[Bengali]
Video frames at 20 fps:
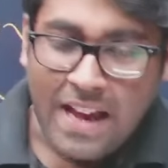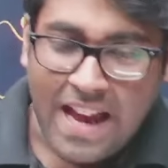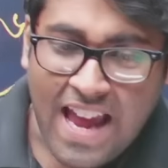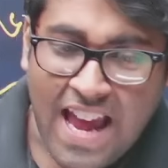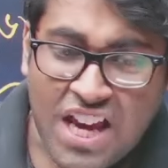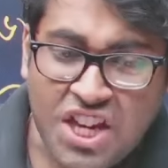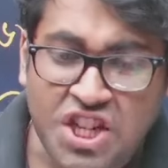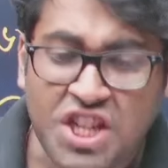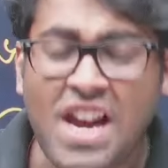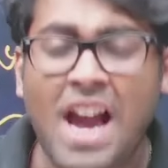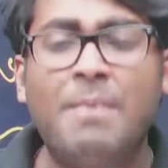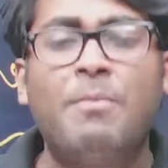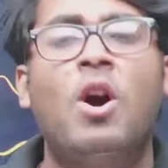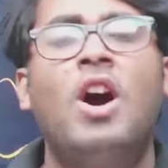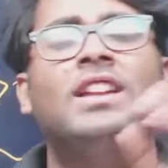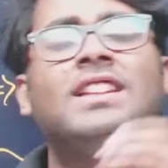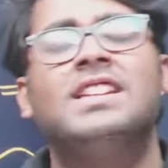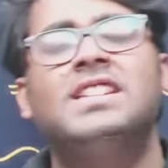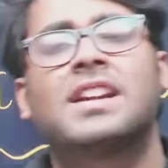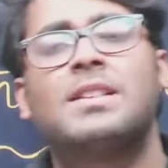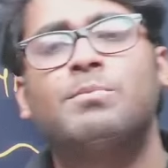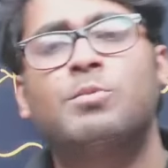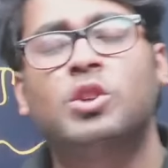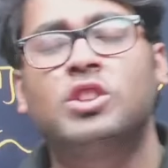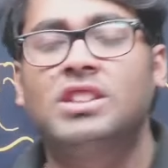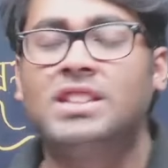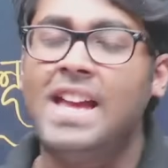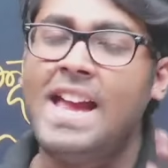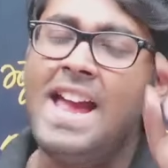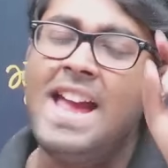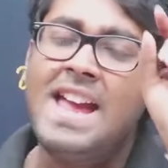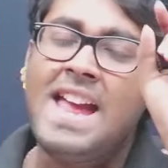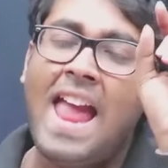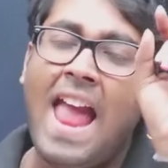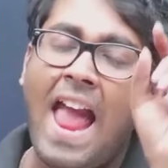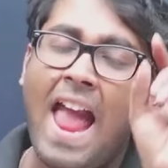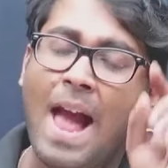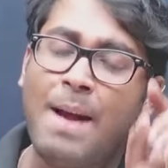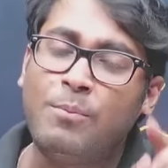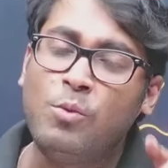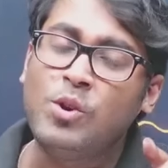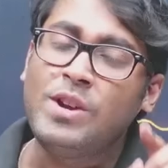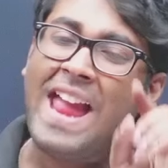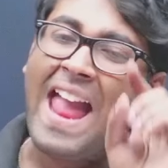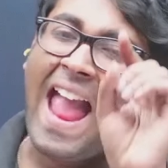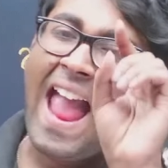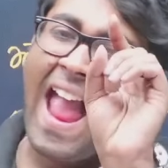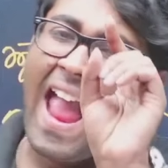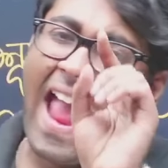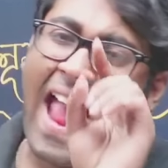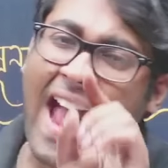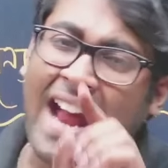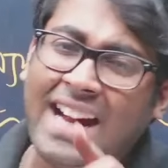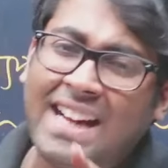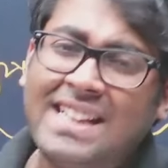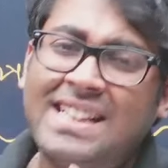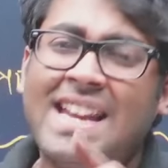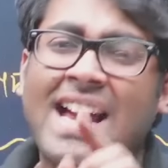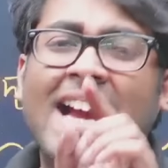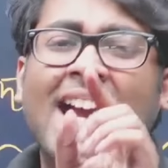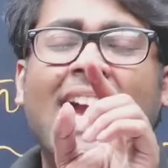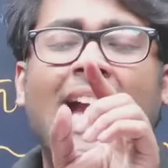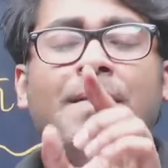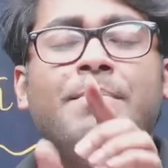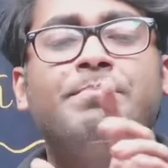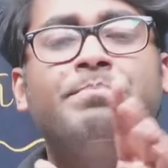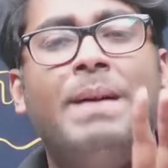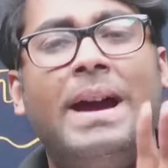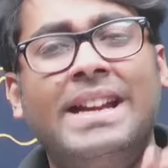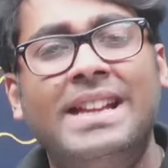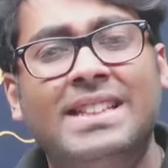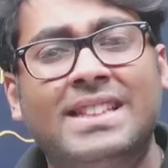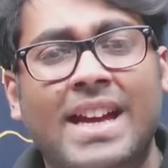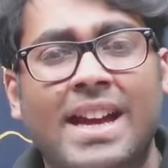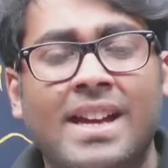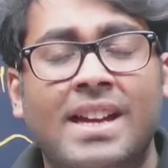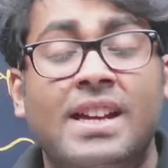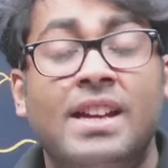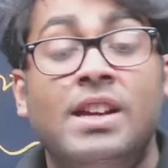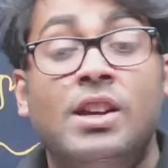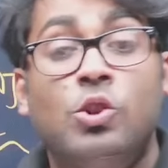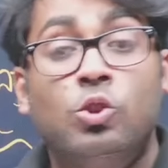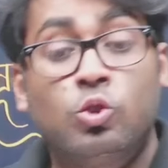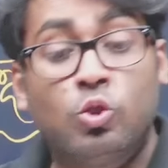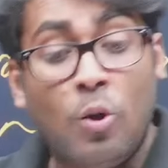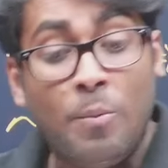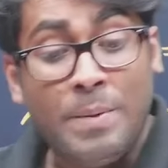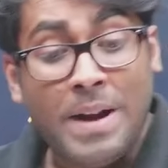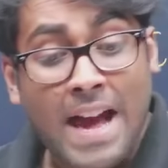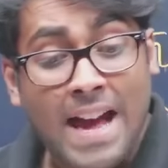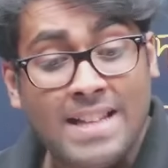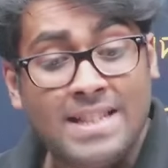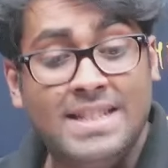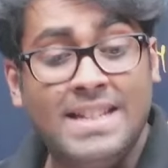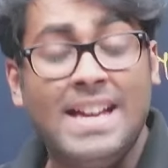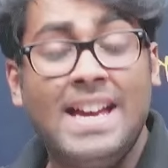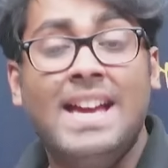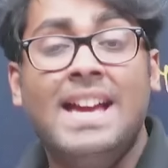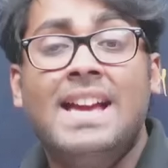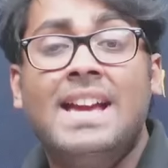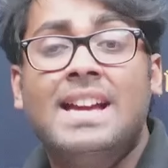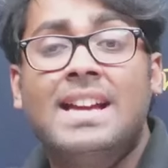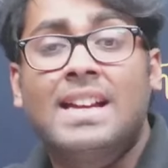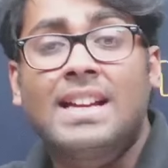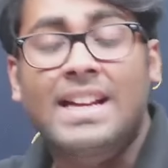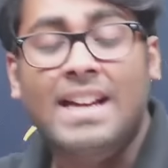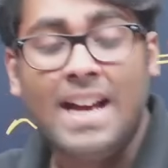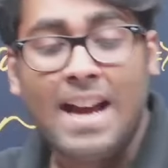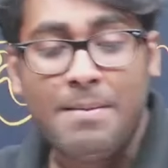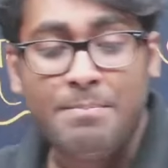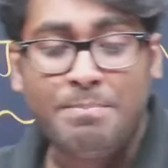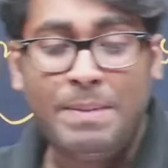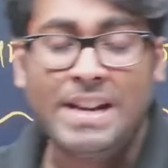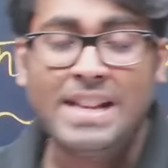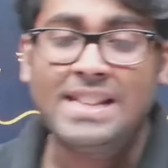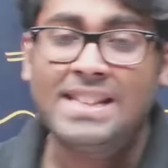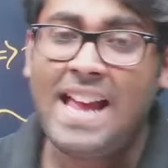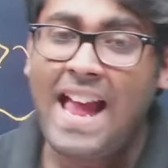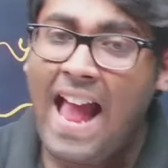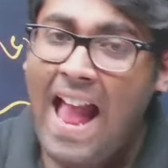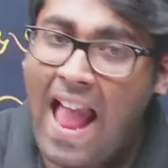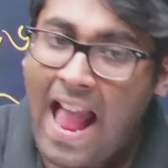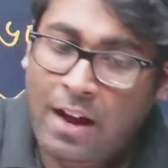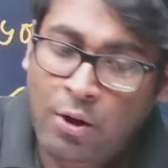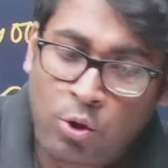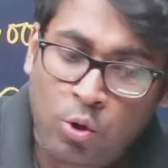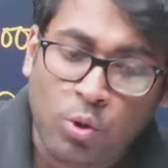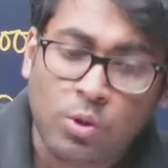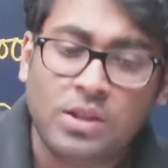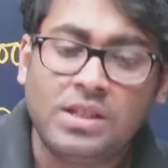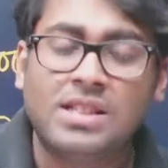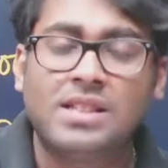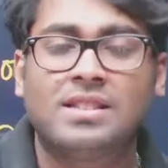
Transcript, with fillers: এশিয়া মহাদেশের মধ্যে এমন একটা কোম্পানিতে তোমরা যে কোম্পানিতে এখন